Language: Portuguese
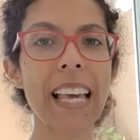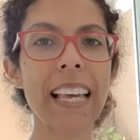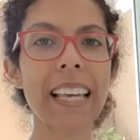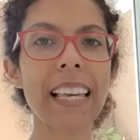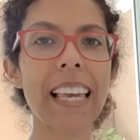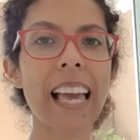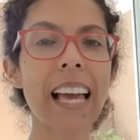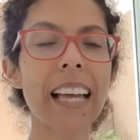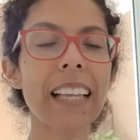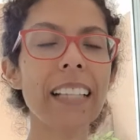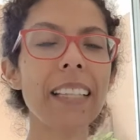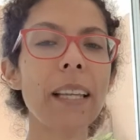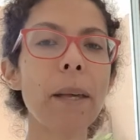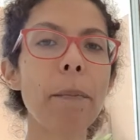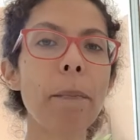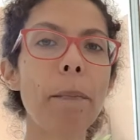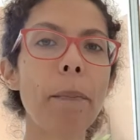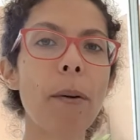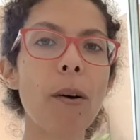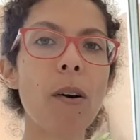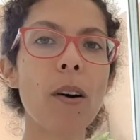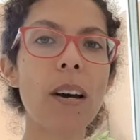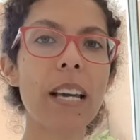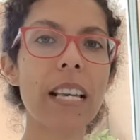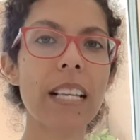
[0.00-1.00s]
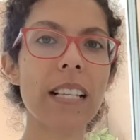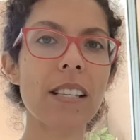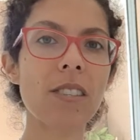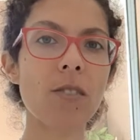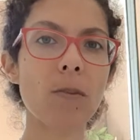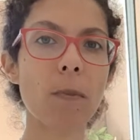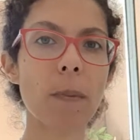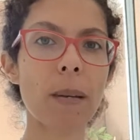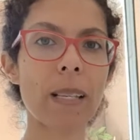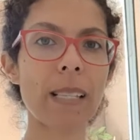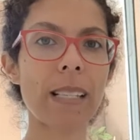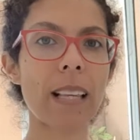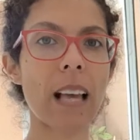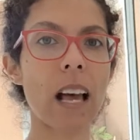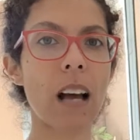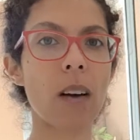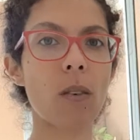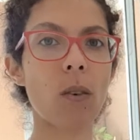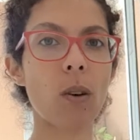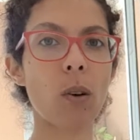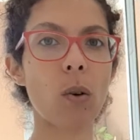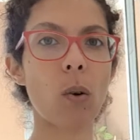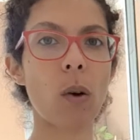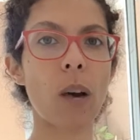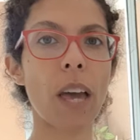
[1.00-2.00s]
E aí depois de passar
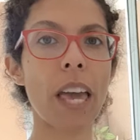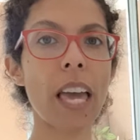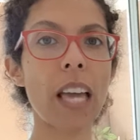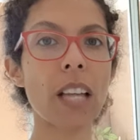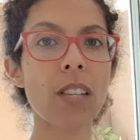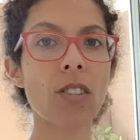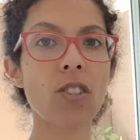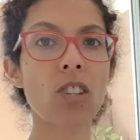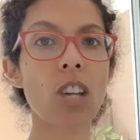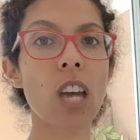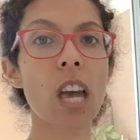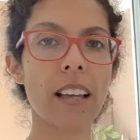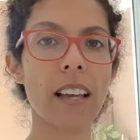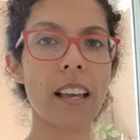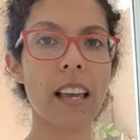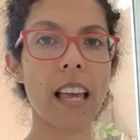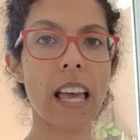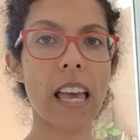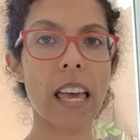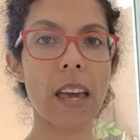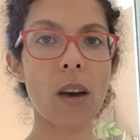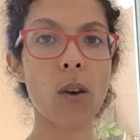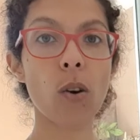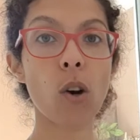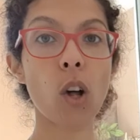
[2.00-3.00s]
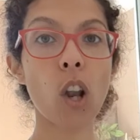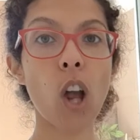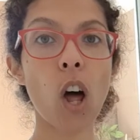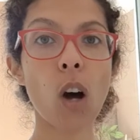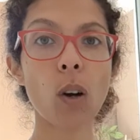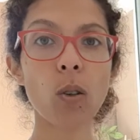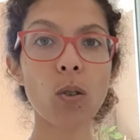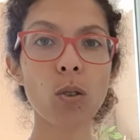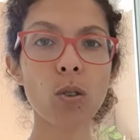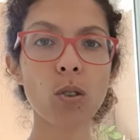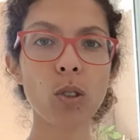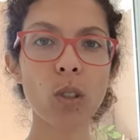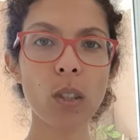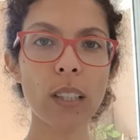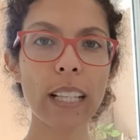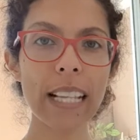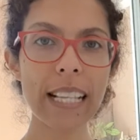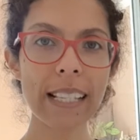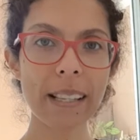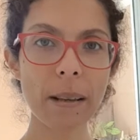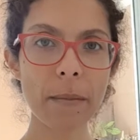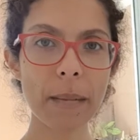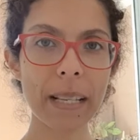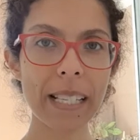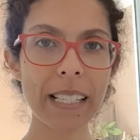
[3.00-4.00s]
água corrente, eu coloco toda
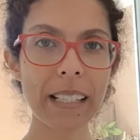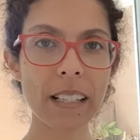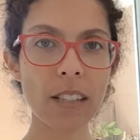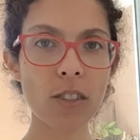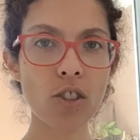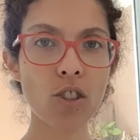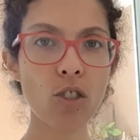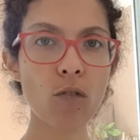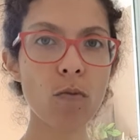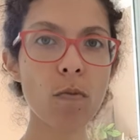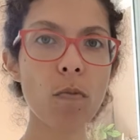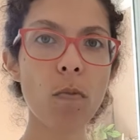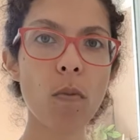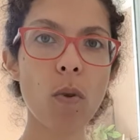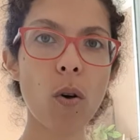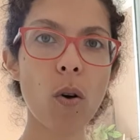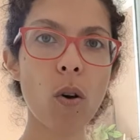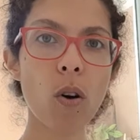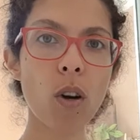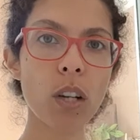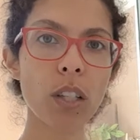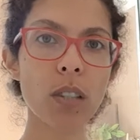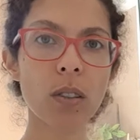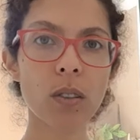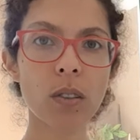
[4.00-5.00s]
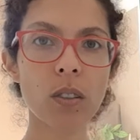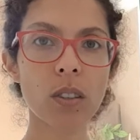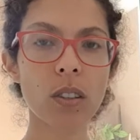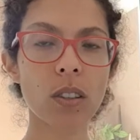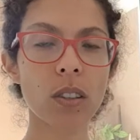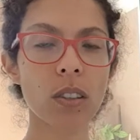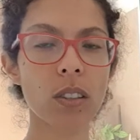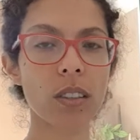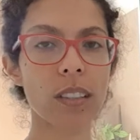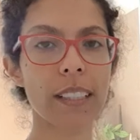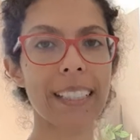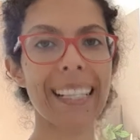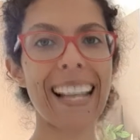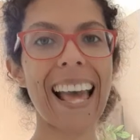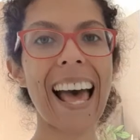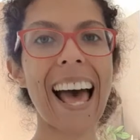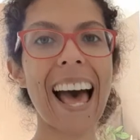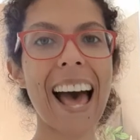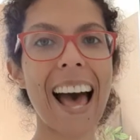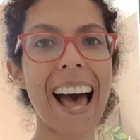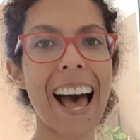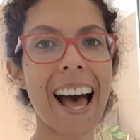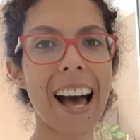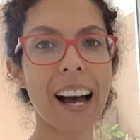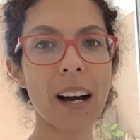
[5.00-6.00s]
essa maçã de molho na
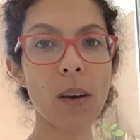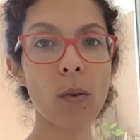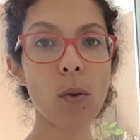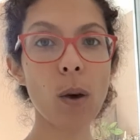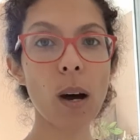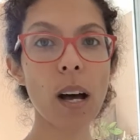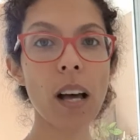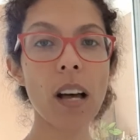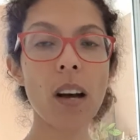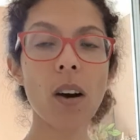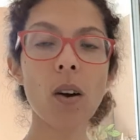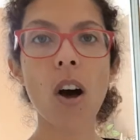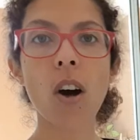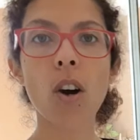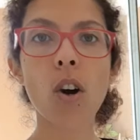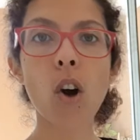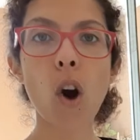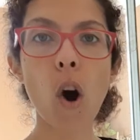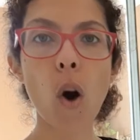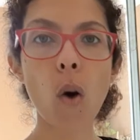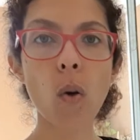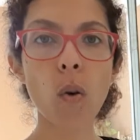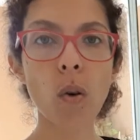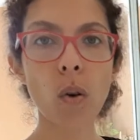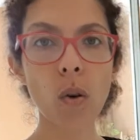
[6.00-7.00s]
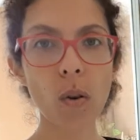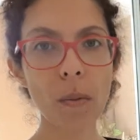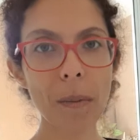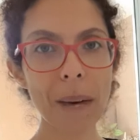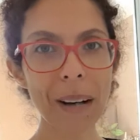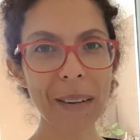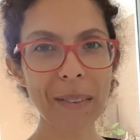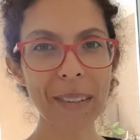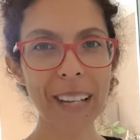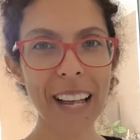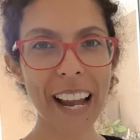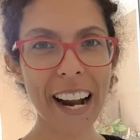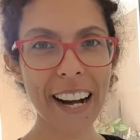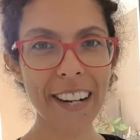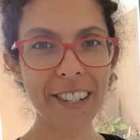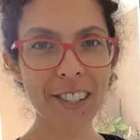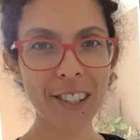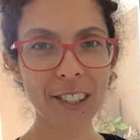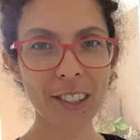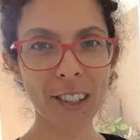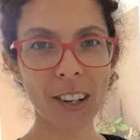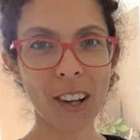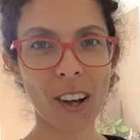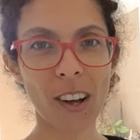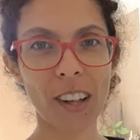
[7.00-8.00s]
água com uma colher de
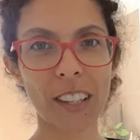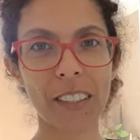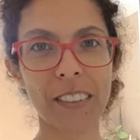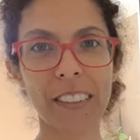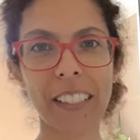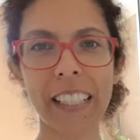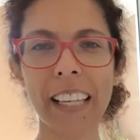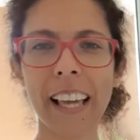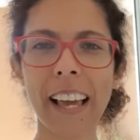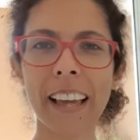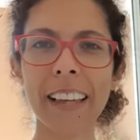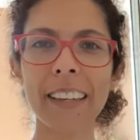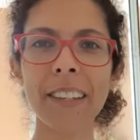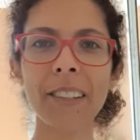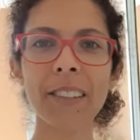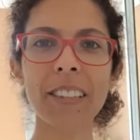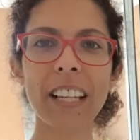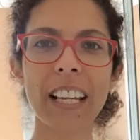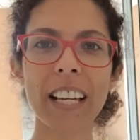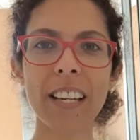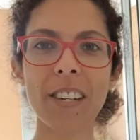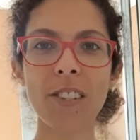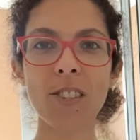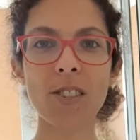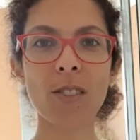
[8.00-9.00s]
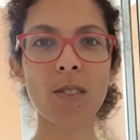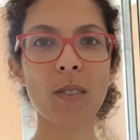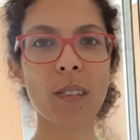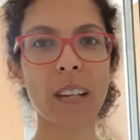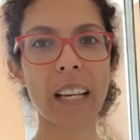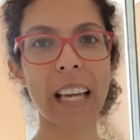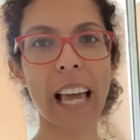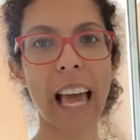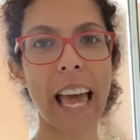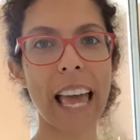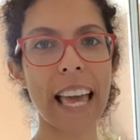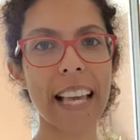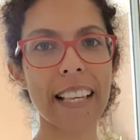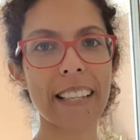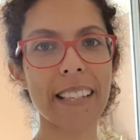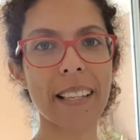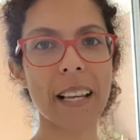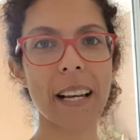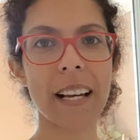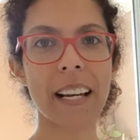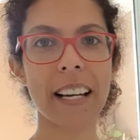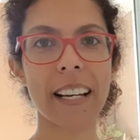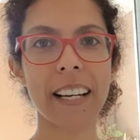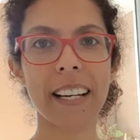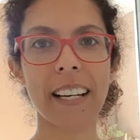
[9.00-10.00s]
cloro. E aí eu deixo
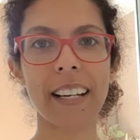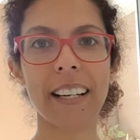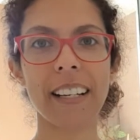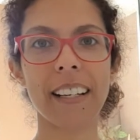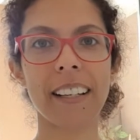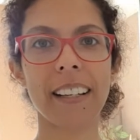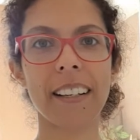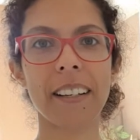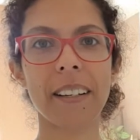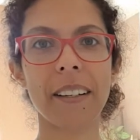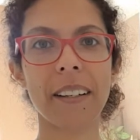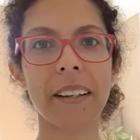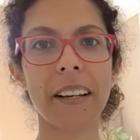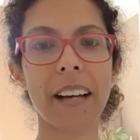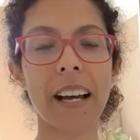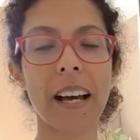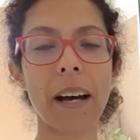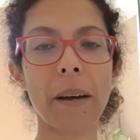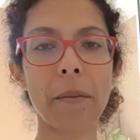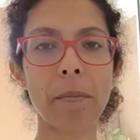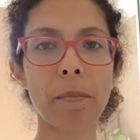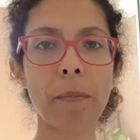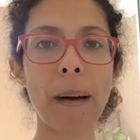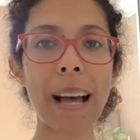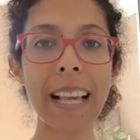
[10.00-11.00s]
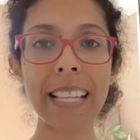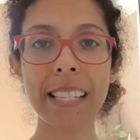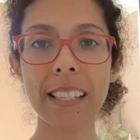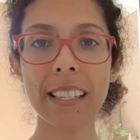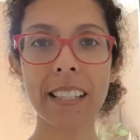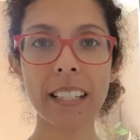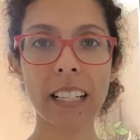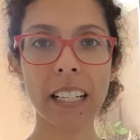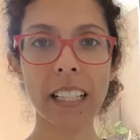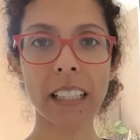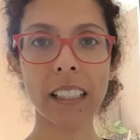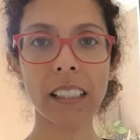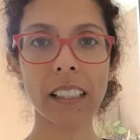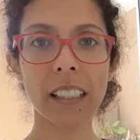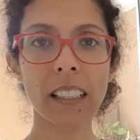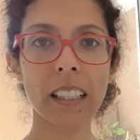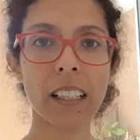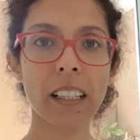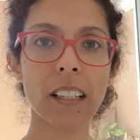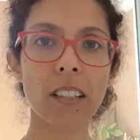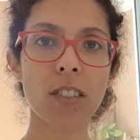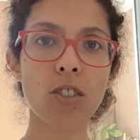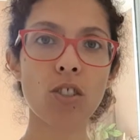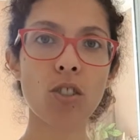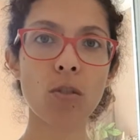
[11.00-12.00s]
essa maçã
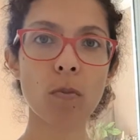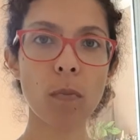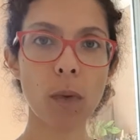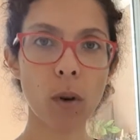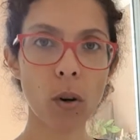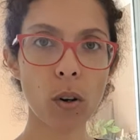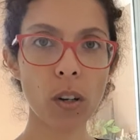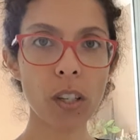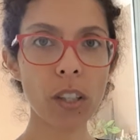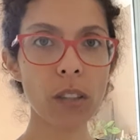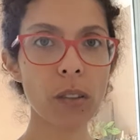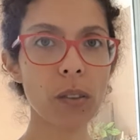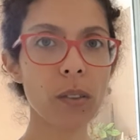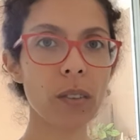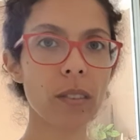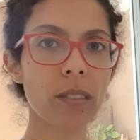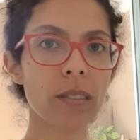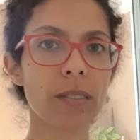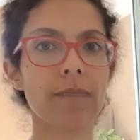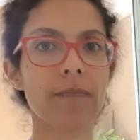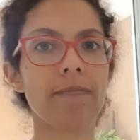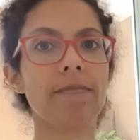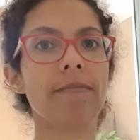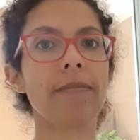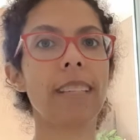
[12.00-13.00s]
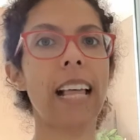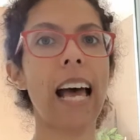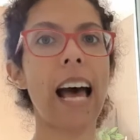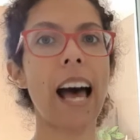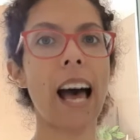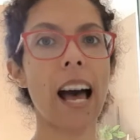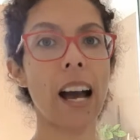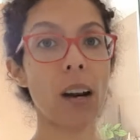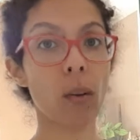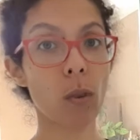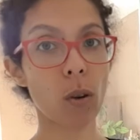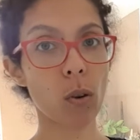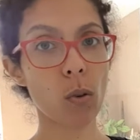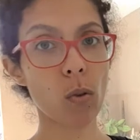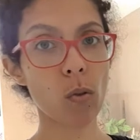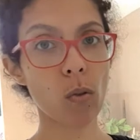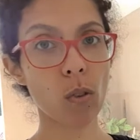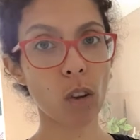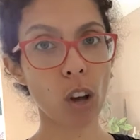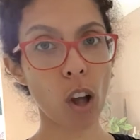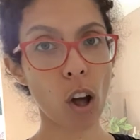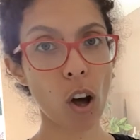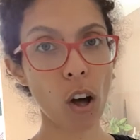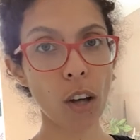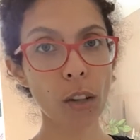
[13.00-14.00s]
de molho na água com
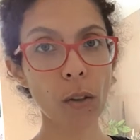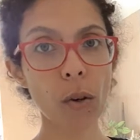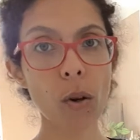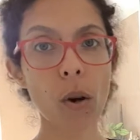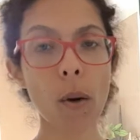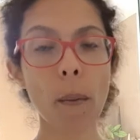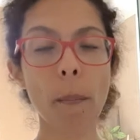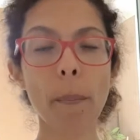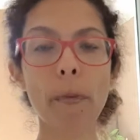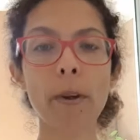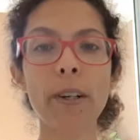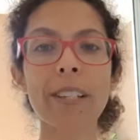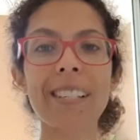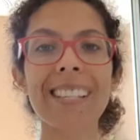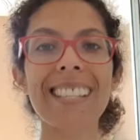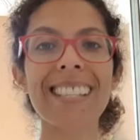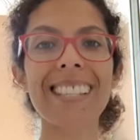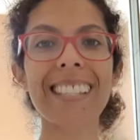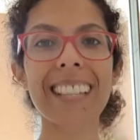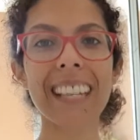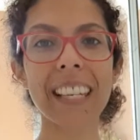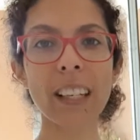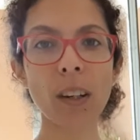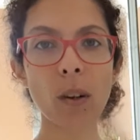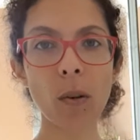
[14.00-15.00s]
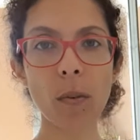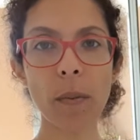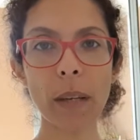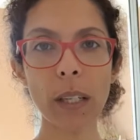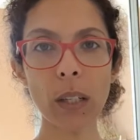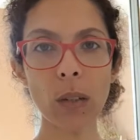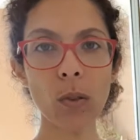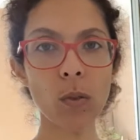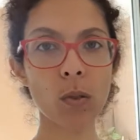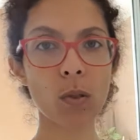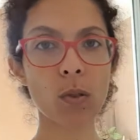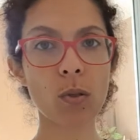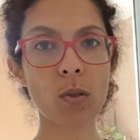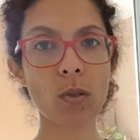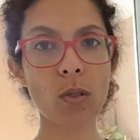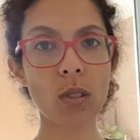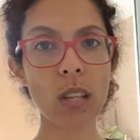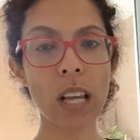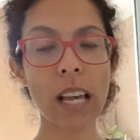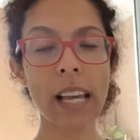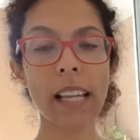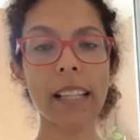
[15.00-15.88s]
cloro por 5 minutos.